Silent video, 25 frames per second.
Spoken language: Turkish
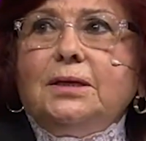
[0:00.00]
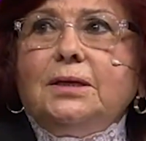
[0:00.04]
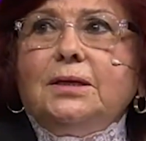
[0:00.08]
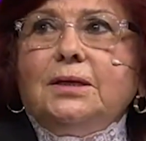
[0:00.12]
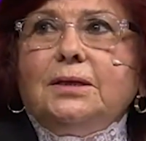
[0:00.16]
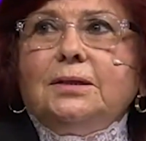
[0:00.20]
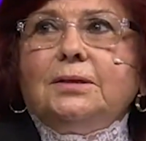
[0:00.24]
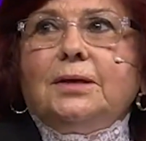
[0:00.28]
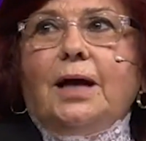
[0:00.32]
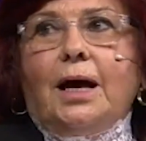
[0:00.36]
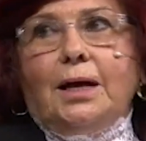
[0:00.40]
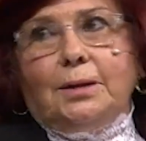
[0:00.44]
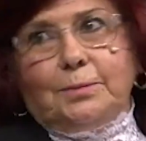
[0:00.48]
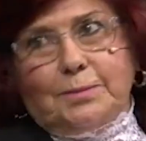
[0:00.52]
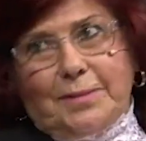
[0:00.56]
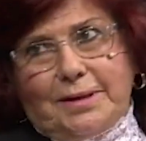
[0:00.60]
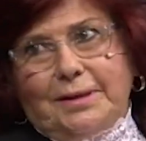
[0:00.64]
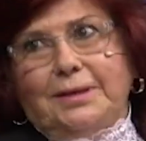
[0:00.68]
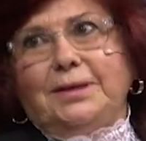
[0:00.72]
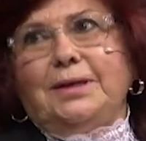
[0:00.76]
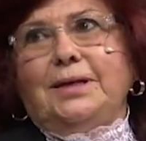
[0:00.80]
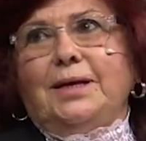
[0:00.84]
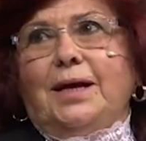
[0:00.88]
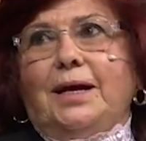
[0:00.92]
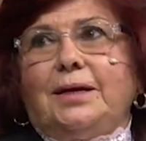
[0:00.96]
Almanya'ya
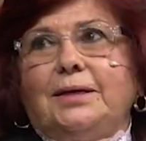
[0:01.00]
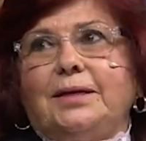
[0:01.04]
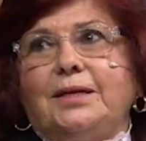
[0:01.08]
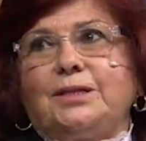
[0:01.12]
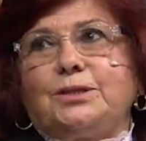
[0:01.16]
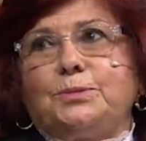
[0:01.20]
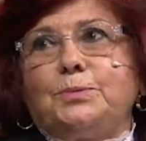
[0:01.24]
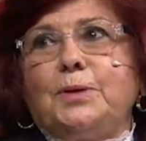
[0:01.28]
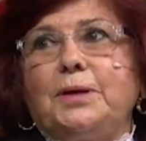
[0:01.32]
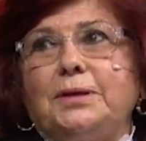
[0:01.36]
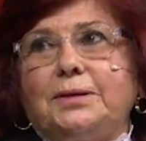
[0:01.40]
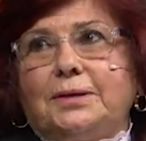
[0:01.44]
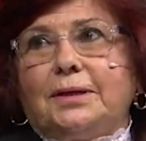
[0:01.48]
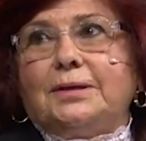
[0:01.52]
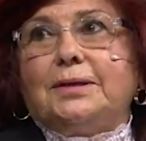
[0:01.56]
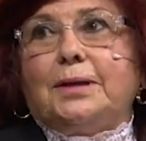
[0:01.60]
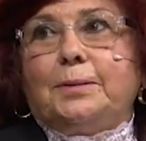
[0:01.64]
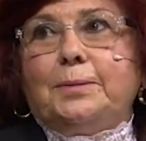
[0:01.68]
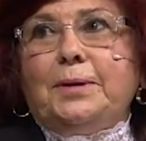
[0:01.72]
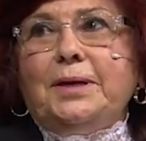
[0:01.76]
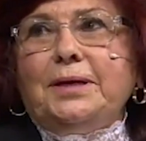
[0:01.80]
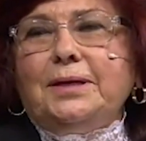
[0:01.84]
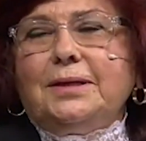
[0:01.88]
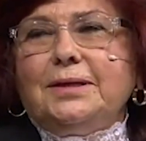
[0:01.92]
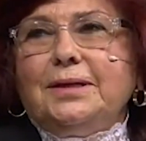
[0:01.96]
yerleşmek de demek.
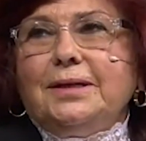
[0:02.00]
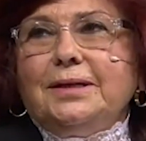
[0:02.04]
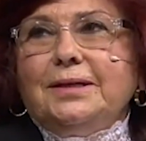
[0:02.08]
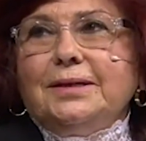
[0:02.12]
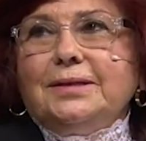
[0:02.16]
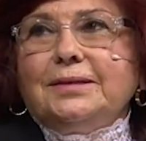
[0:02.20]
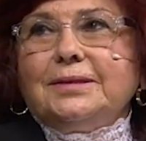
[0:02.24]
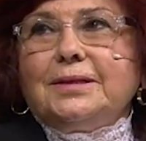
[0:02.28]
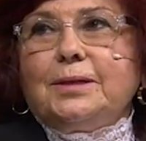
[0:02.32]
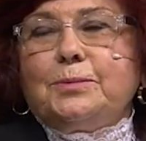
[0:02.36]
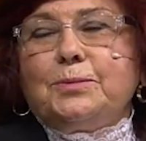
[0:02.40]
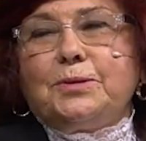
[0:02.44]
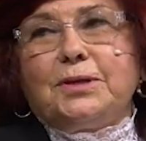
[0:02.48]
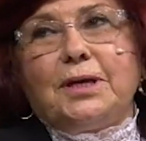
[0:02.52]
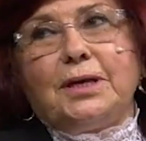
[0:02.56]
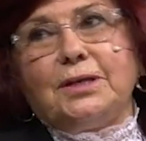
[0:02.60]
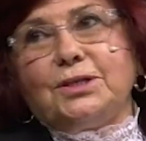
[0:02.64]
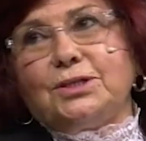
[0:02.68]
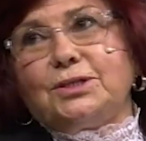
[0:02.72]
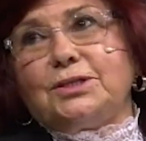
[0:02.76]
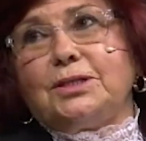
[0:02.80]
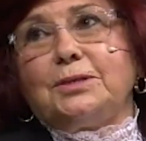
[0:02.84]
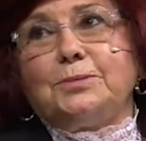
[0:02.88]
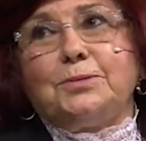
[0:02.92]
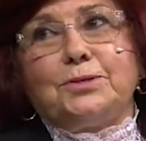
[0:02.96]
Tabii
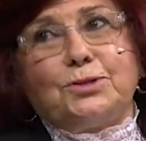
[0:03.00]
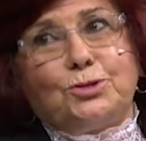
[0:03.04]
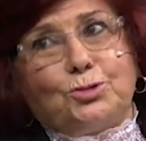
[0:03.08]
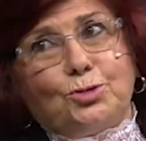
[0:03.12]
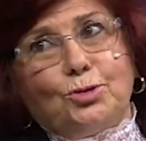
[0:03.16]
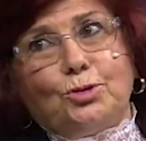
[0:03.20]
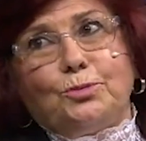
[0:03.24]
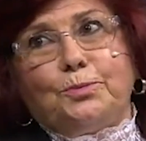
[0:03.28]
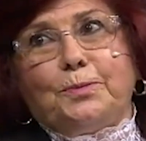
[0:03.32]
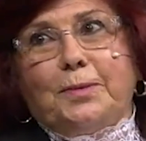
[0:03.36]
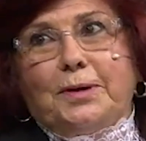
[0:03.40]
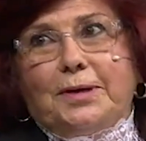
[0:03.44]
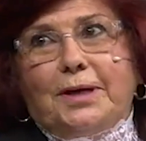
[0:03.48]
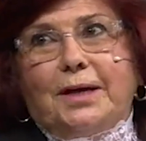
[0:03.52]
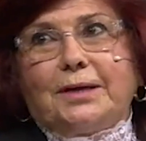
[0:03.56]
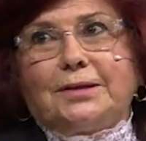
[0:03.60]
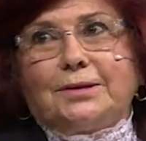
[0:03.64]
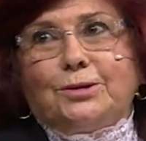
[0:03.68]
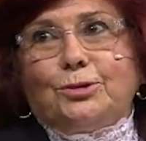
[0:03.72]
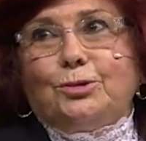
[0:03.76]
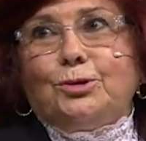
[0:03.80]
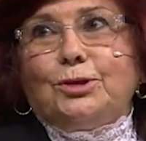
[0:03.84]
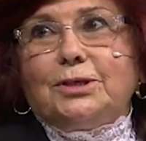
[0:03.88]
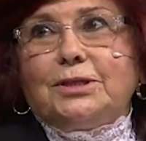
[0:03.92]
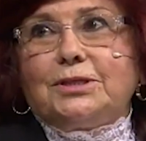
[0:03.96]
gençlerimiz çok meraklı öyle
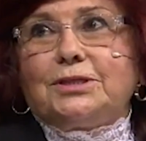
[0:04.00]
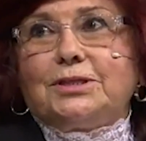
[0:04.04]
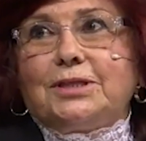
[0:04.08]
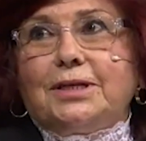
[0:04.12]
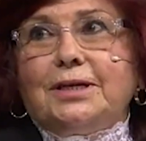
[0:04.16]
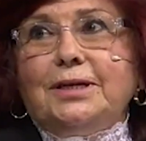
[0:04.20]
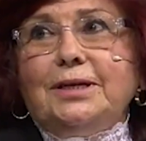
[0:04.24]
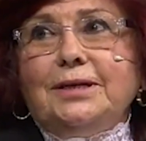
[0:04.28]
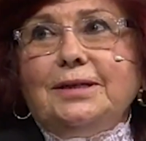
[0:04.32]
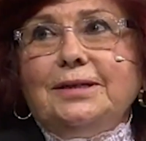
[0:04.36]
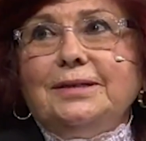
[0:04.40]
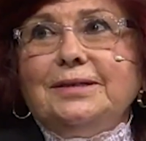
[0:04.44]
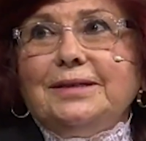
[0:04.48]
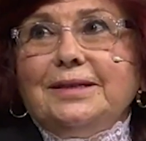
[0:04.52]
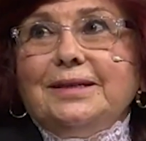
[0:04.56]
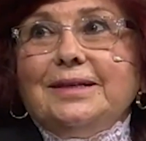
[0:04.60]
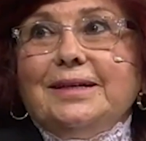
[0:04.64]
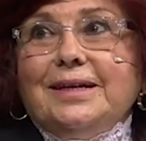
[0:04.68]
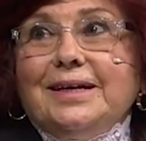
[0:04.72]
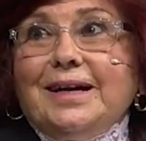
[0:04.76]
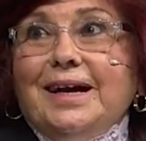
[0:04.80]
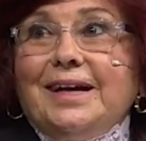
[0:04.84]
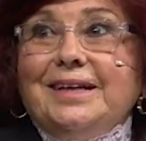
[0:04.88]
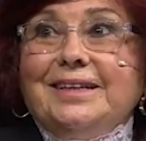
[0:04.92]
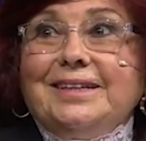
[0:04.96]
şeye. Ha,
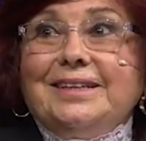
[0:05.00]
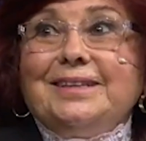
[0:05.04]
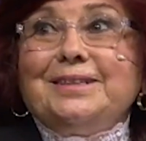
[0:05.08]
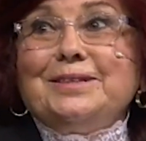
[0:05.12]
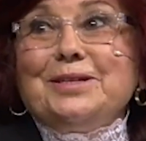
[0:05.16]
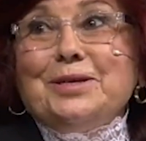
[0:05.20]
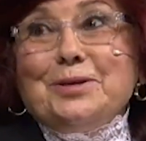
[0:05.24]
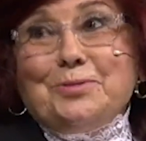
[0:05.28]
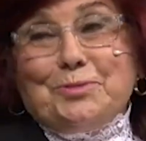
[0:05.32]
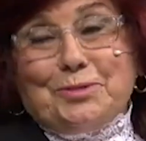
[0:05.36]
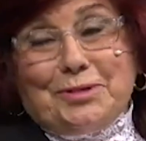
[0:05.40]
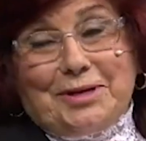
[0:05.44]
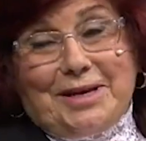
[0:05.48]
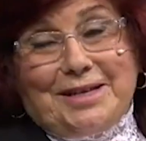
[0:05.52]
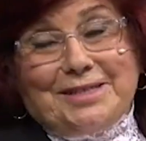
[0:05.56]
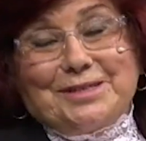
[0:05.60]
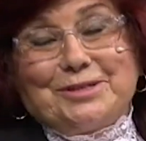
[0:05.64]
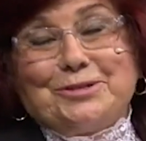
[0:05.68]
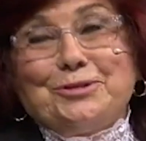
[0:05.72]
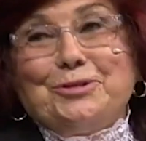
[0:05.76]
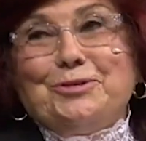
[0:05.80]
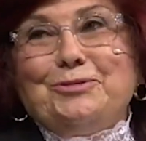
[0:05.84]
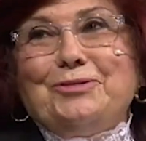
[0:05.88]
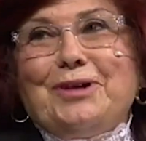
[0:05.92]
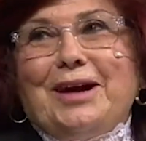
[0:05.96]
hani biraz da o
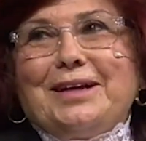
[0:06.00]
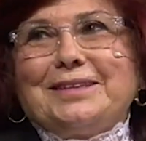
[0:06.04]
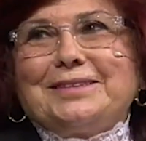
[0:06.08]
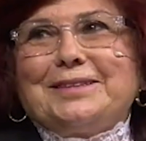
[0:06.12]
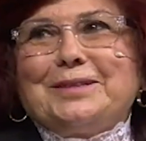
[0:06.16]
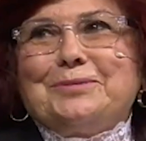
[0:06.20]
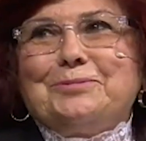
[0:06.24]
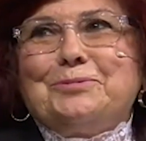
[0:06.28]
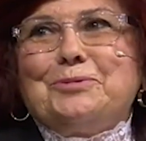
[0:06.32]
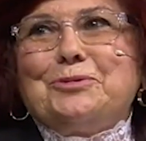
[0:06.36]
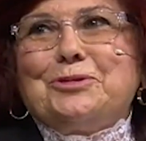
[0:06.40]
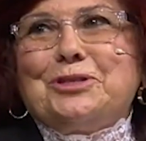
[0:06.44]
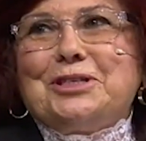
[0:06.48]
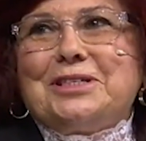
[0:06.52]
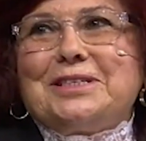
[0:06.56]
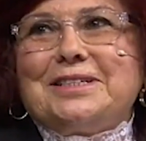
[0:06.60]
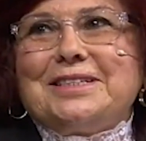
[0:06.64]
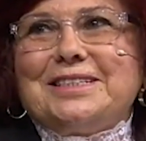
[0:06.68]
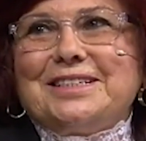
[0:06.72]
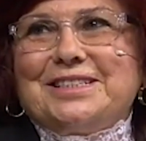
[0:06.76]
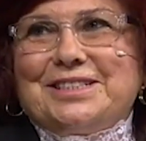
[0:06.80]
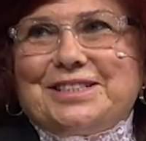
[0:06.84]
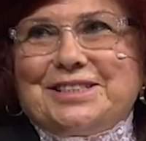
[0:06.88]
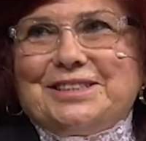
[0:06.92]
var tabii, tabii işin içinde.